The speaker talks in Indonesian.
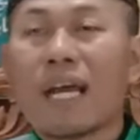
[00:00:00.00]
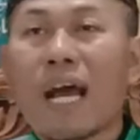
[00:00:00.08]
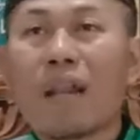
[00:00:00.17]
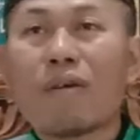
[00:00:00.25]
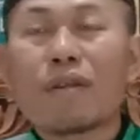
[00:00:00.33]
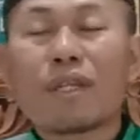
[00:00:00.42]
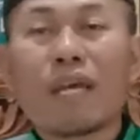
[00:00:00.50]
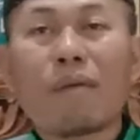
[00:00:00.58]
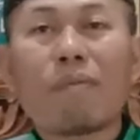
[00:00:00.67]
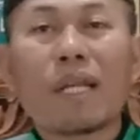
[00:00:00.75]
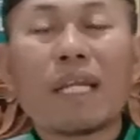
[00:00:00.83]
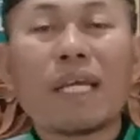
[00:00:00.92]
kalau dia
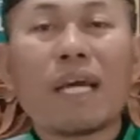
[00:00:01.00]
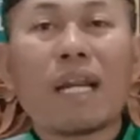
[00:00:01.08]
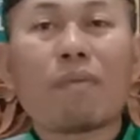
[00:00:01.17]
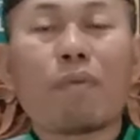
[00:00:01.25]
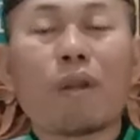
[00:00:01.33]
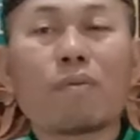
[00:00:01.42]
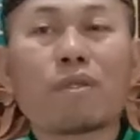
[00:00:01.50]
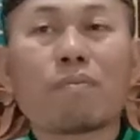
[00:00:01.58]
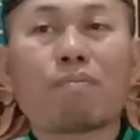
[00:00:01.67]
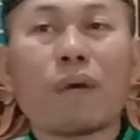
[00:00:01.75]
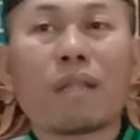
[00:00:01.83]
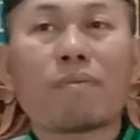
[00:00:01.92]
meninggal belum
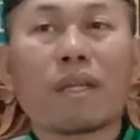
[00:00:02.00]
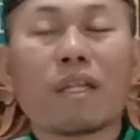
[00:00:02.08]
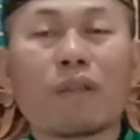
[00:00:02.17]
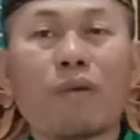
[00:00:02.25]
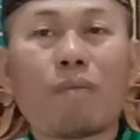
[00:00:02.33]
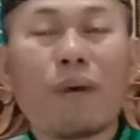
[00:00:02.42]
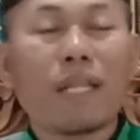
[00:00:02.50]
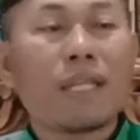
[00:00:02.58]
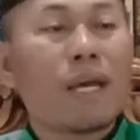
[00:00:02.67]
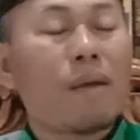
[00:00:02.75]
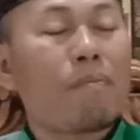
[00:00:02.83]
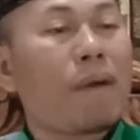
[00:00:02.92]
sempat
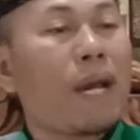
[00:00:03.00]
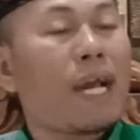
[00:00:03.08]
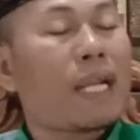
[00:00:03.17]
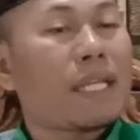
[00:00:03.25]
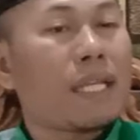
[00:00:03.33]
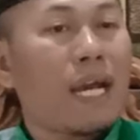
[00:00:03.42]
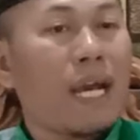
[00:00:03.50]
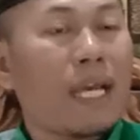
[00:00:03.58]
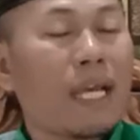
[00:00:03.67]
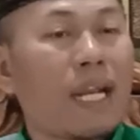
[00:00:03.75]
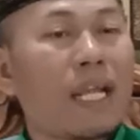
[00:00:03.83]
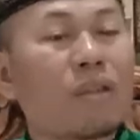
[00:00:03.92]
bertobat, maka di
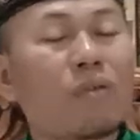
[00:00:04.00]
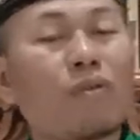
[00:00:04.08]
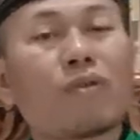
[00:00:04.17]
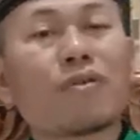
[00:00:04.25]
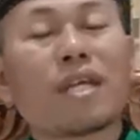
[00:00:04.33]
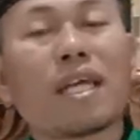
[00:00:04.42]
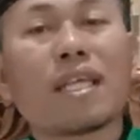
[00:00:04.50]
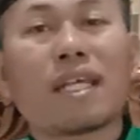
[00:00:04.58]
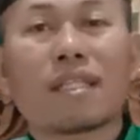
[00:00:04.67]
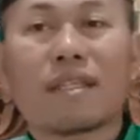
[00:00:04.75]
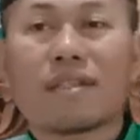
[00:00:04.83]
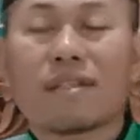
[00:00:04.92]
akhirat urusannya
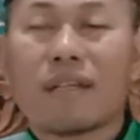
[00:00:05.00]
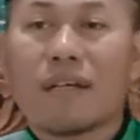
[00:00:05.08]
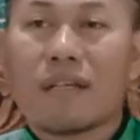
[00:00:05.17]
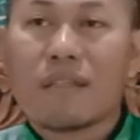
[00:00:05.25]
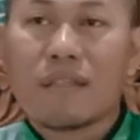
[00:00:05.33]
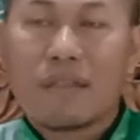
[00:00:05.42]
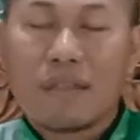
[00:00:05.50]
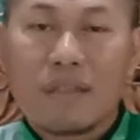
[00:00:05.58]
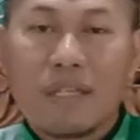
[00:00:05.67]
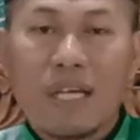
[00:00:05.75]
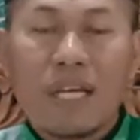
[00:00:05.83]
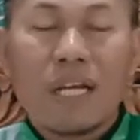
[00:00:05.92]
terserah.
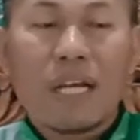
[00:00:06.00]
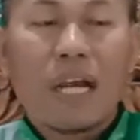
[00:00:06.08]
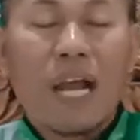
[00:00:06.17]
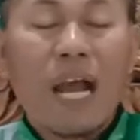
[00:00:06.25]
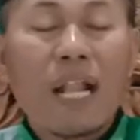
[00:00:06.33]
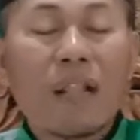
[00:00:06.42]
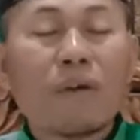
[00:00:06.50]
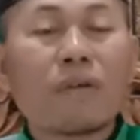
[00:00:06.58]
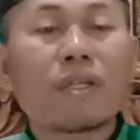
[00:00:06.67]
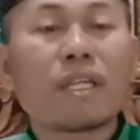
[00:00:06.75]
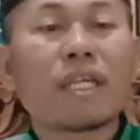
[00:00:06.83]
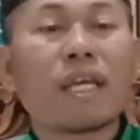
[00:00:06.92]
Kalau
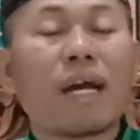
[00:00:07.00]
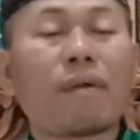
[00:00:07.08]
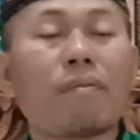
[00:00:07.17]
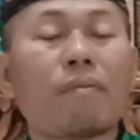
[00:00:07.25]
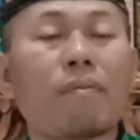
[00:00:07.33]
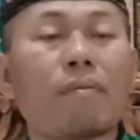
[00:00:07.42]
dia,